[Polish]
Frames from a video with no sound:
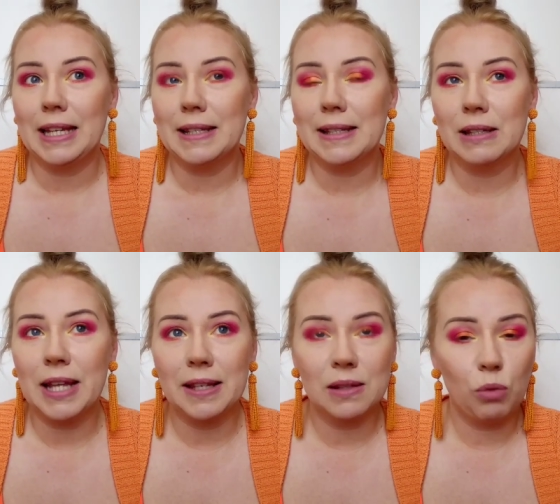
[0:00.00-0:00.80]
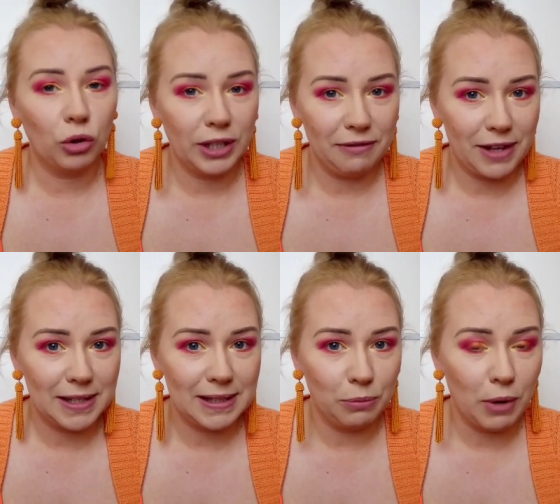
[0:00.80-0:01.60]
Ze złotej
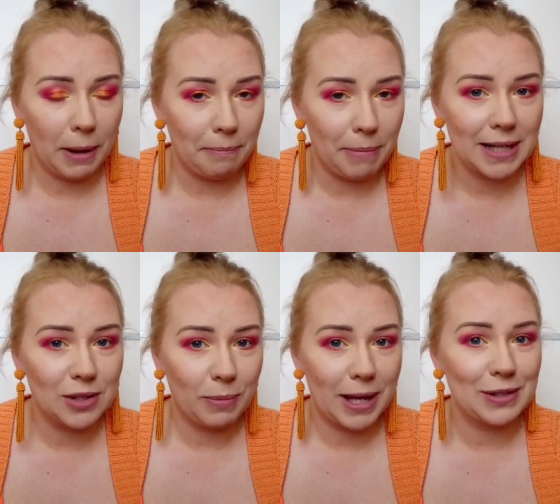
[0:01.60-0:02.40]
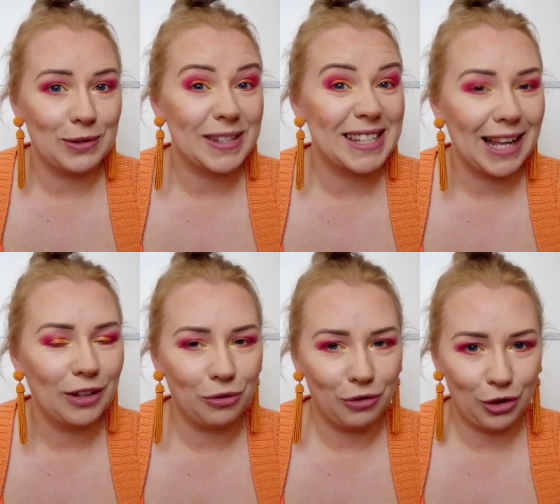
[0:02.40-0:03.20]
wersji byłam bardzo, bardzo
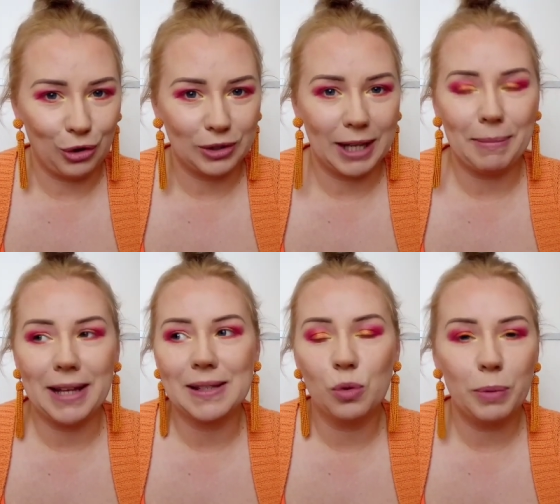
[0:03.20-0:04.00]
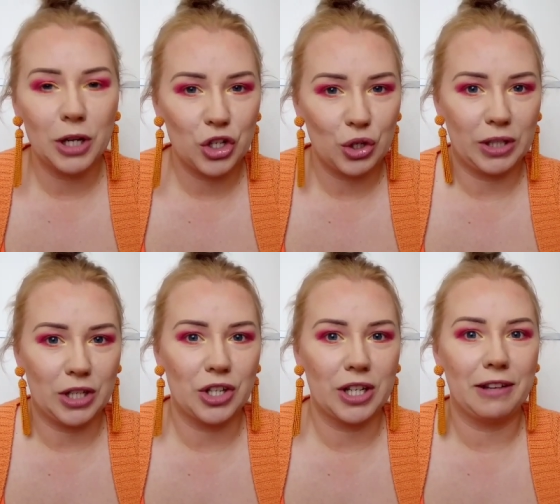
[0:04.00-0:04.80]
zadowolona. Ma super
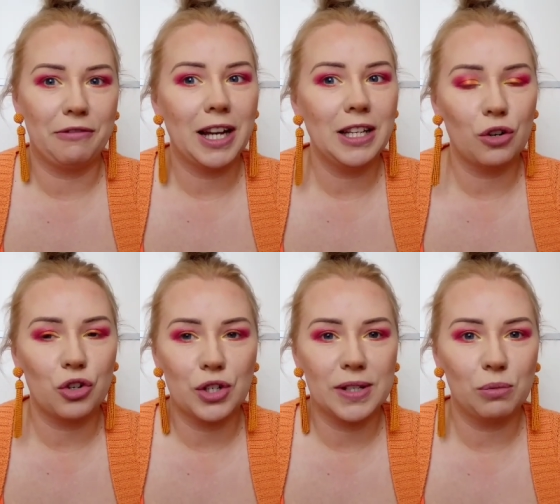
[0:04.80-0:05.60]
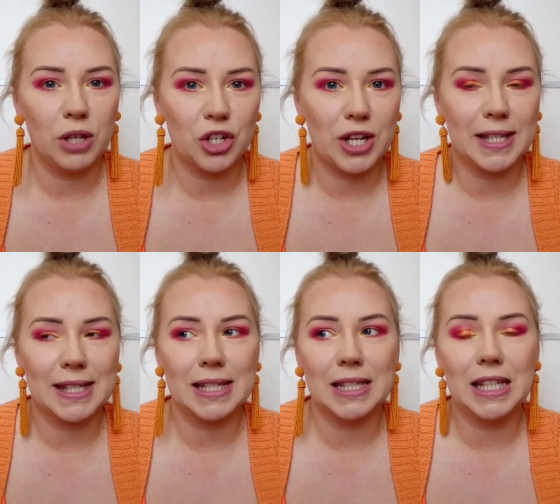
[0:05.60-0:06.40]
szczoteczkę, fajnie rozczesuje
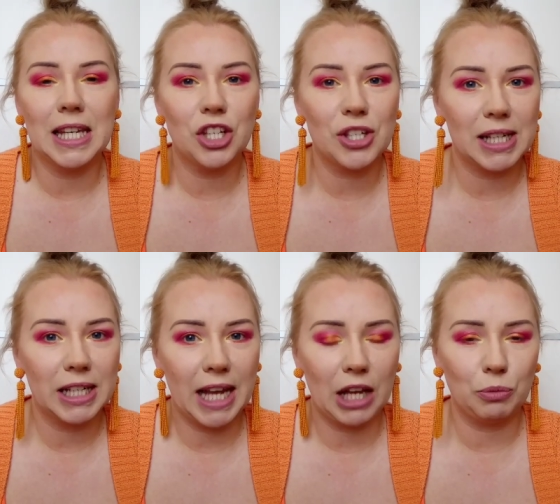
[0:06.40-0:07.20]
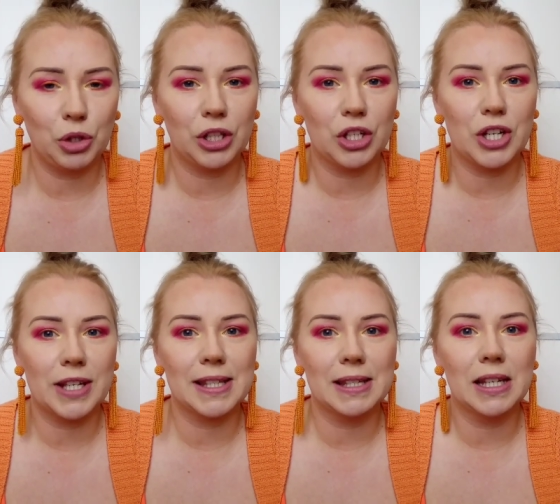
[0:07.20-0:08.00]
rzęsy, nie sklejają się te
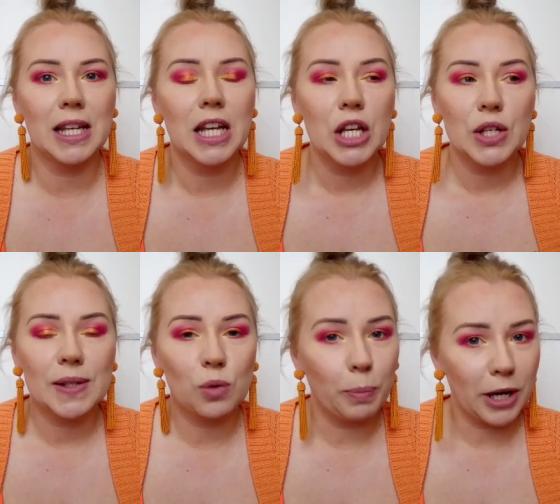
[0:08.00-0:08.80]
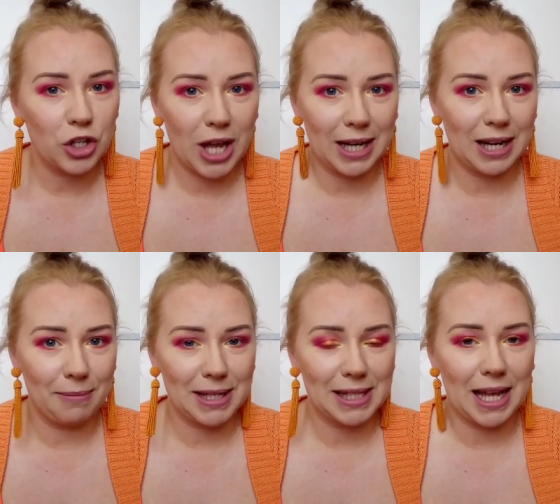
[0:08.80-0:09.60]
rzęsy. Super czarna
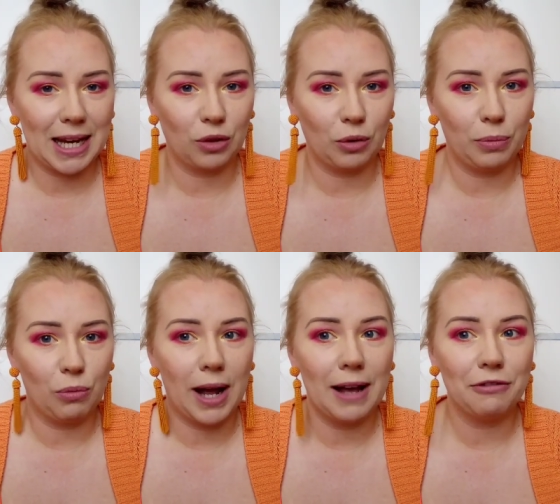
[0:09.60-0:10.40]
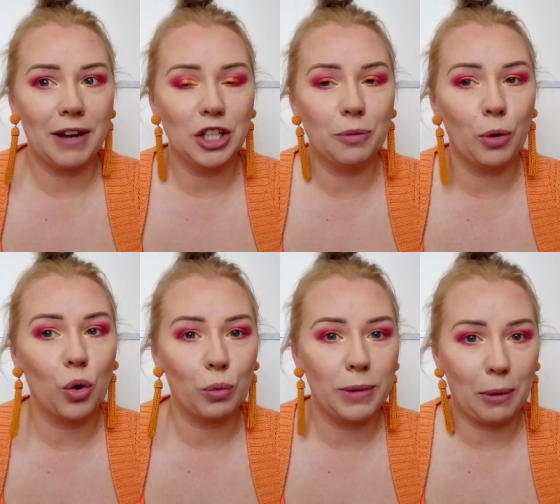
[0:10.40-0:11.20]
maskara to była, fajnie
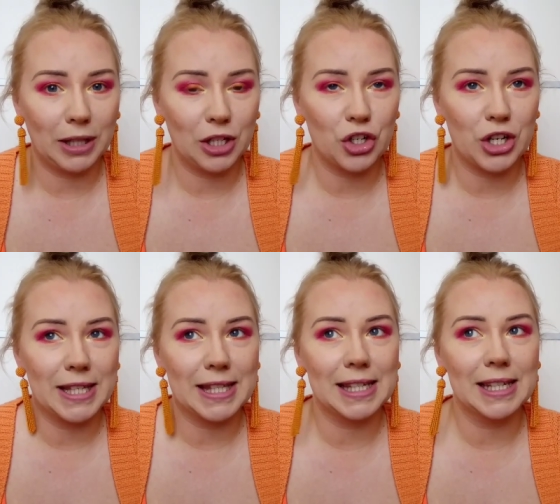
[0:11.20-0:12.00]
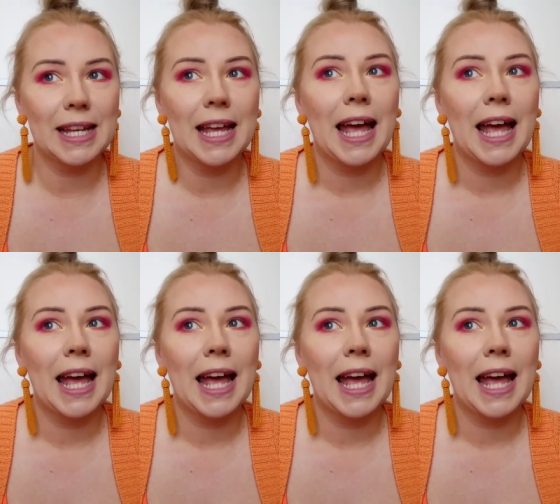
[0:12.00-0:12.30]
pogrubiała też rzęsy. E,